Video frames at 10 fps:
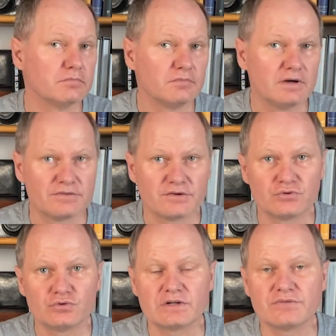hacer
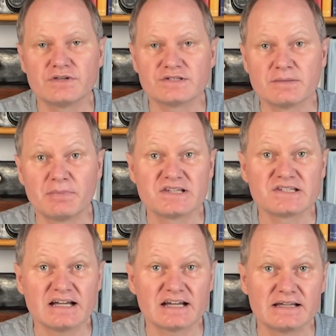fotografías de
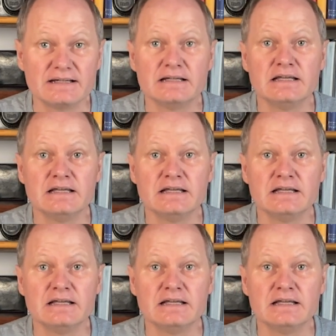paisaje,